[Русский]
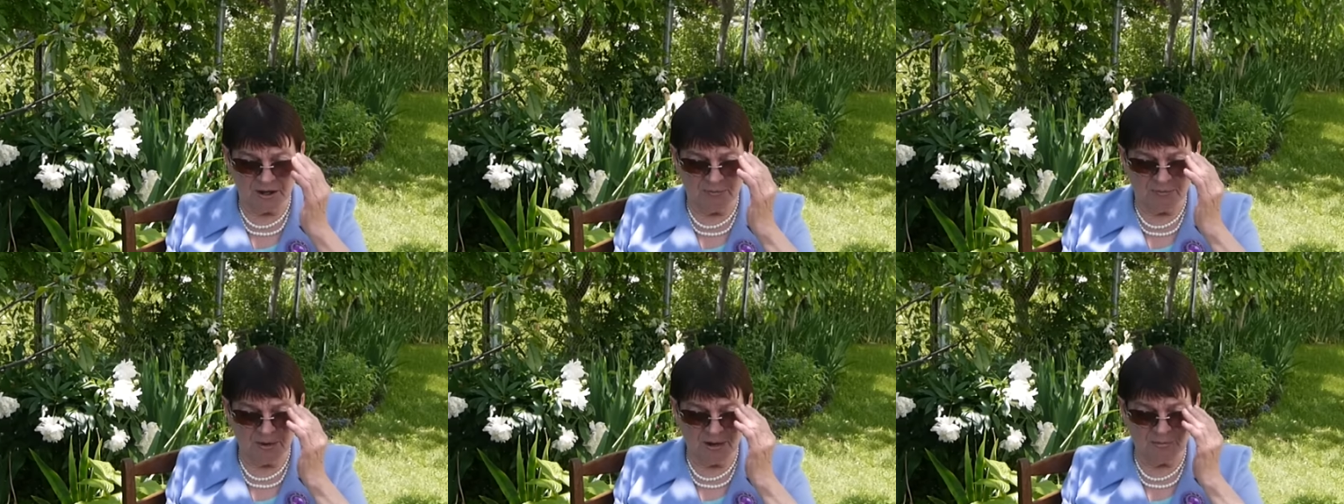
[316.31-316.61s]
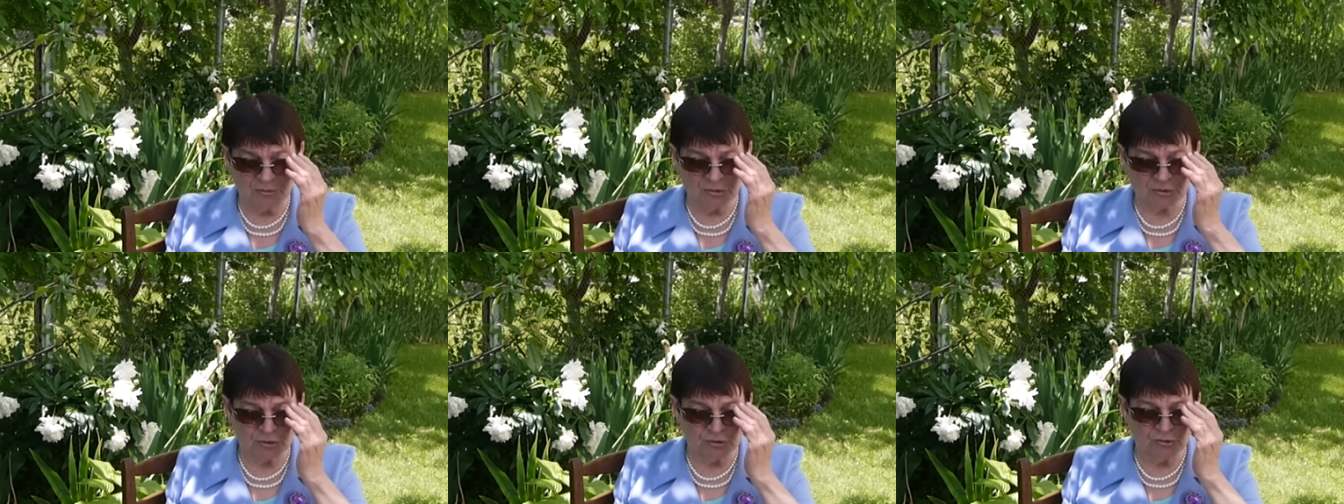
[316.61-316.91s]
на
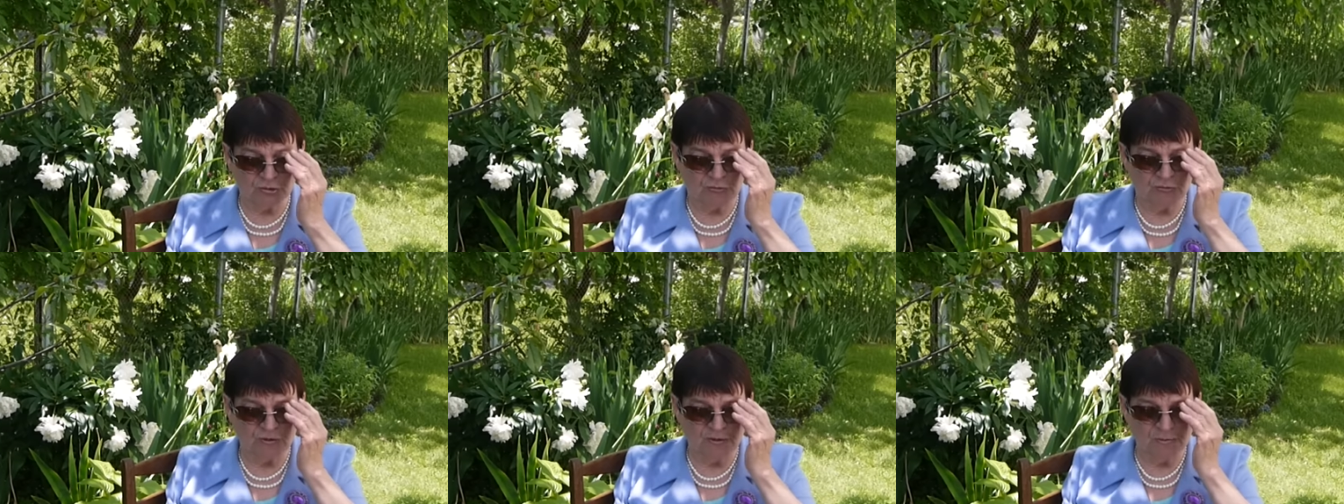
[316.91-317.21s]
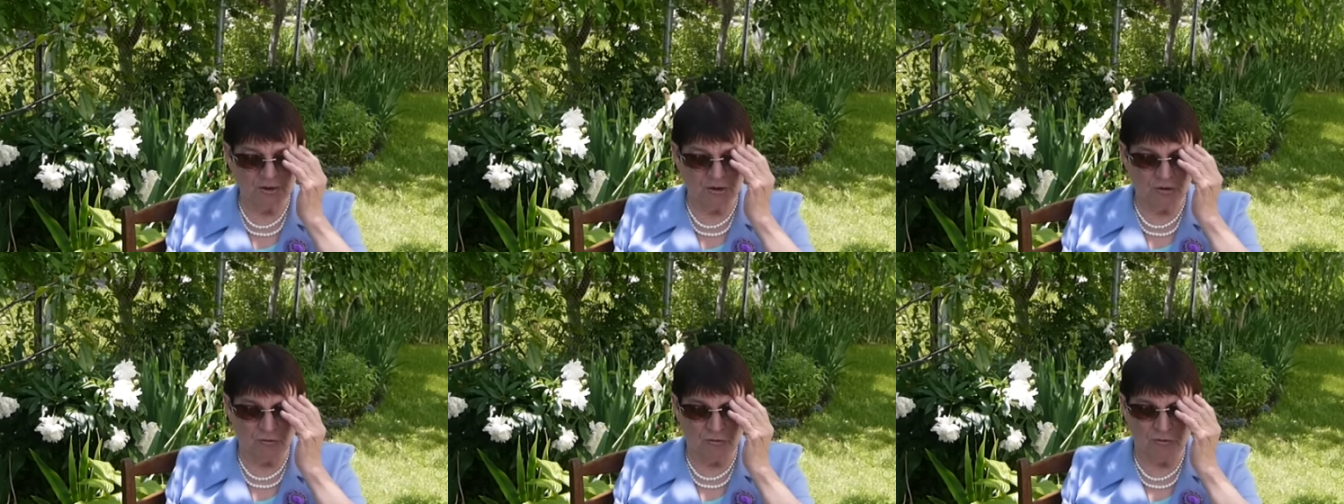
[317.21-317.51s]
бабушкину
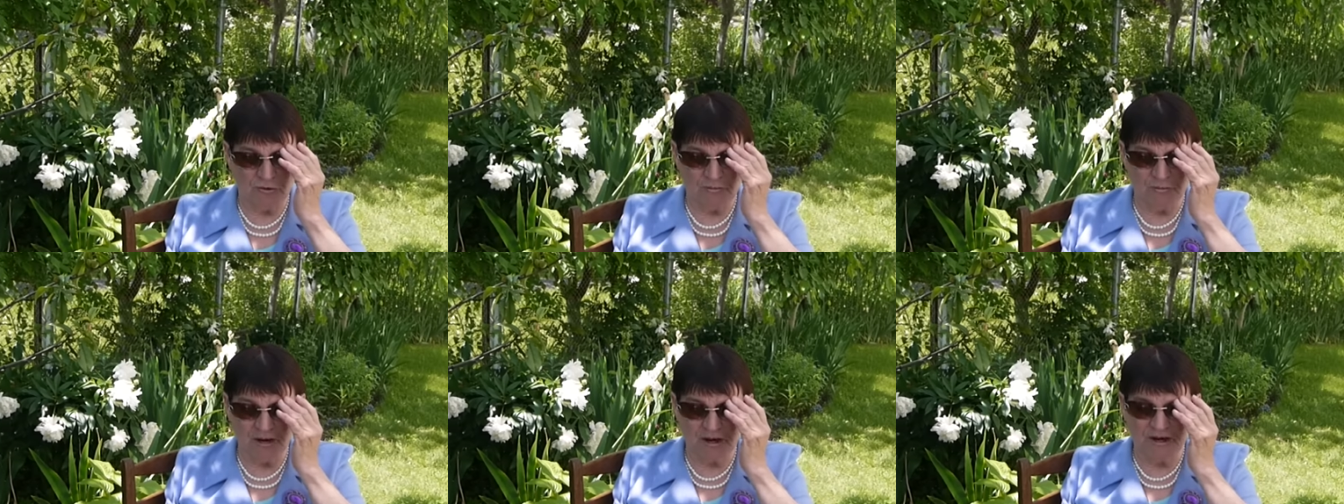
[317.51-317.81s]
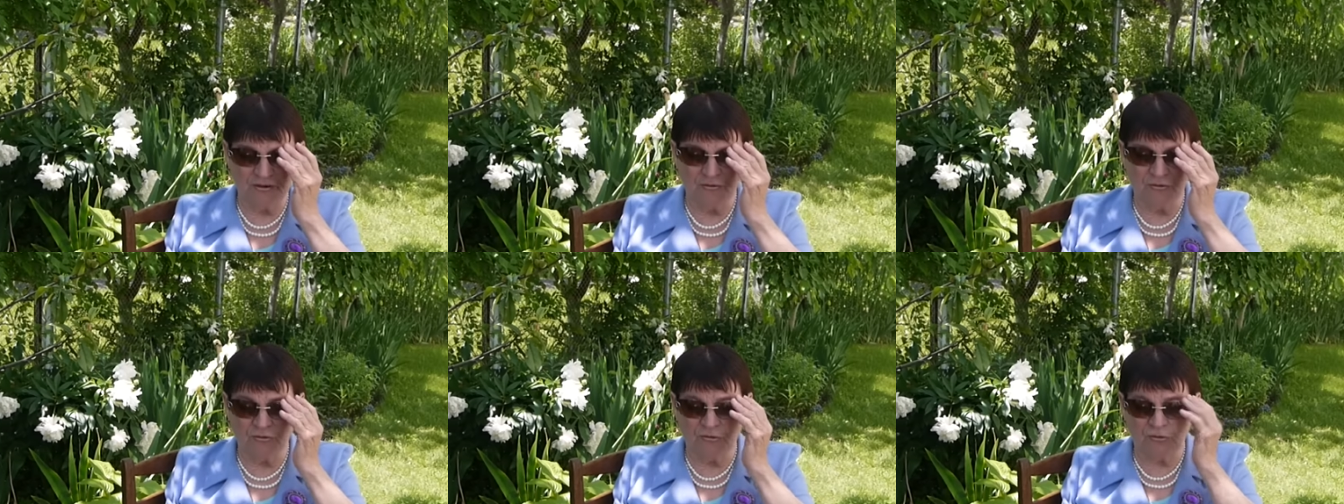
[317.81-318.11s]
фамилию,
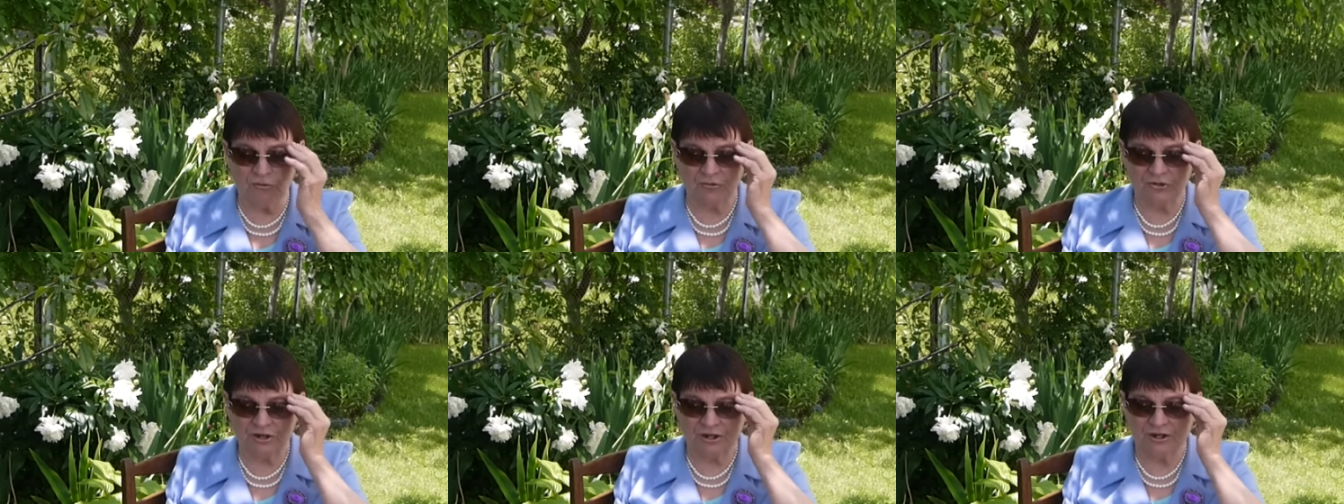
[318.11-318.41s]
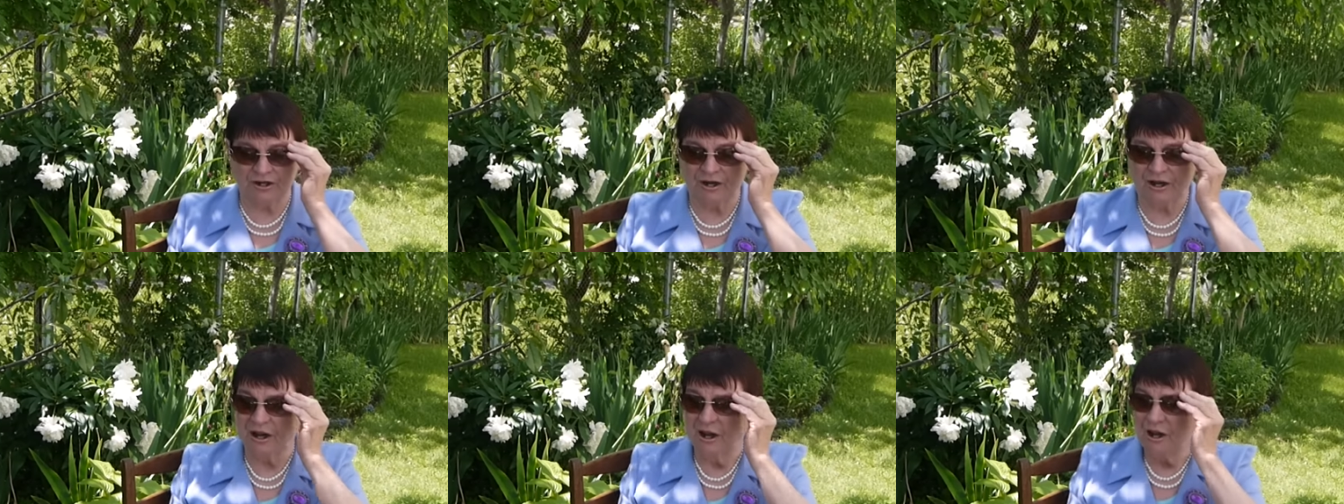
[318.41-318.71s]
фамилия его
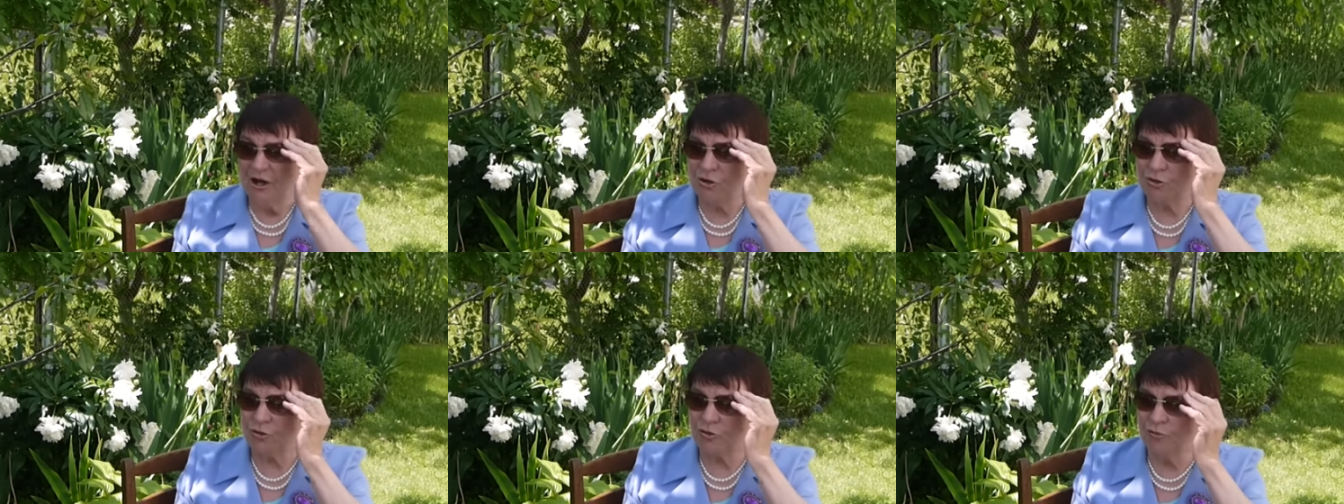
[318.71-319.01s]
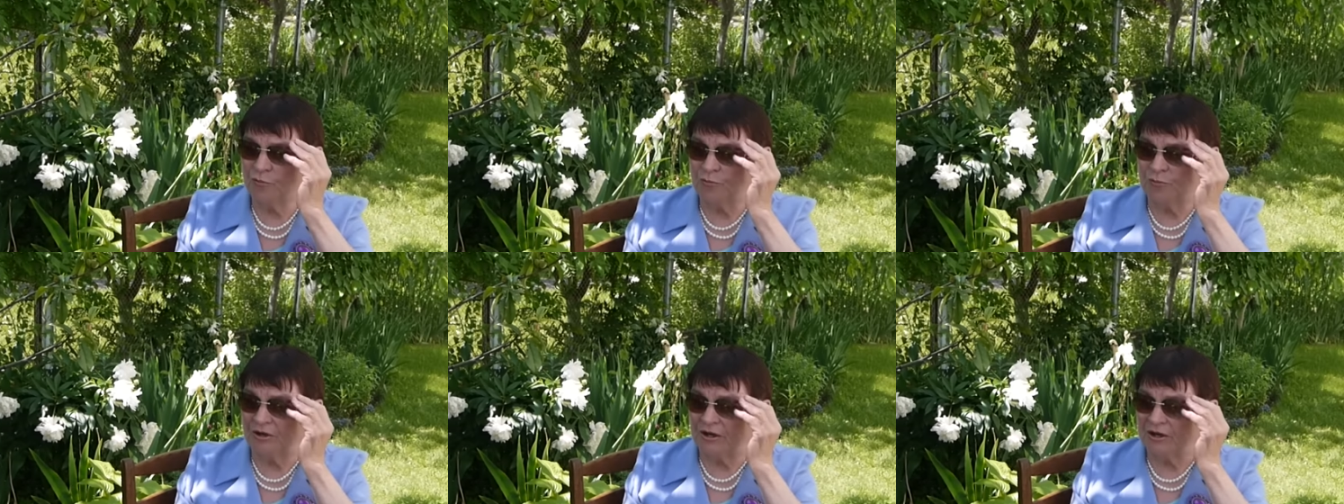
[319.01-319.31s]
русская
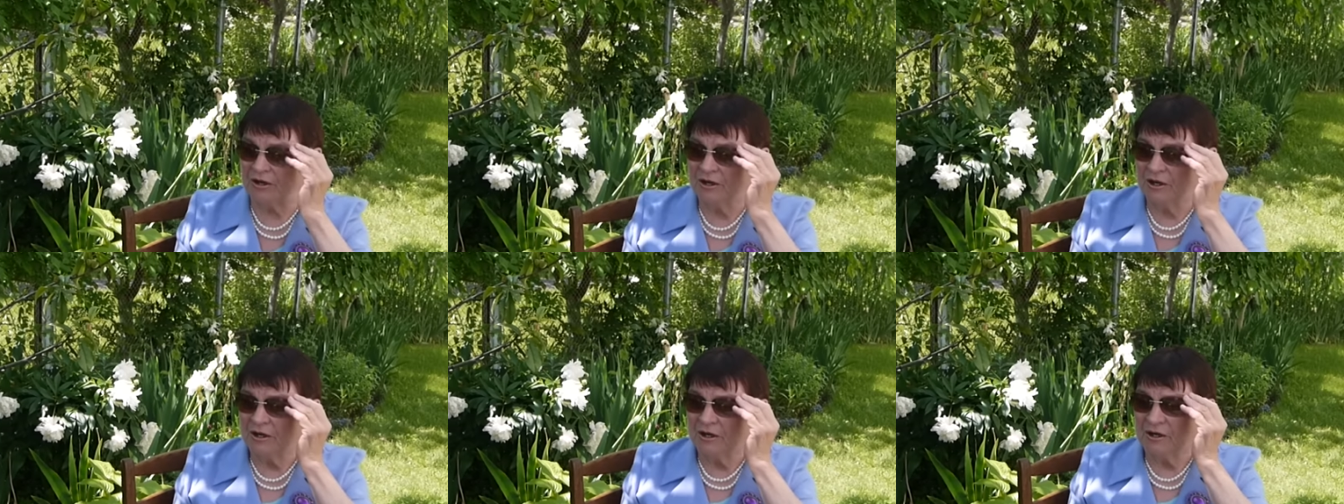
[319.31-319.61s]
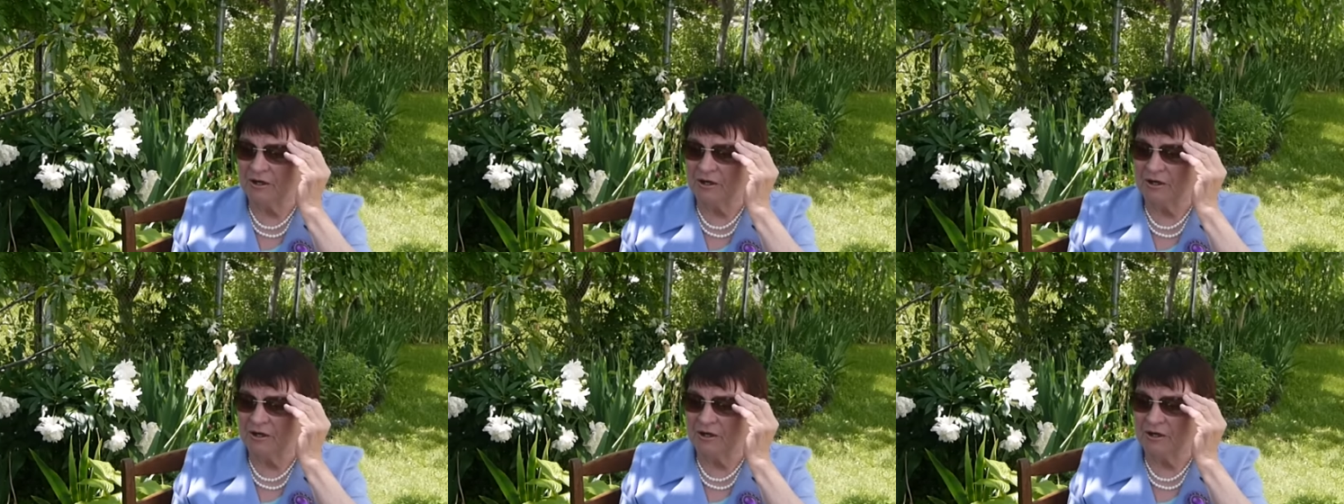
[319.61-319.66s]
Шупик,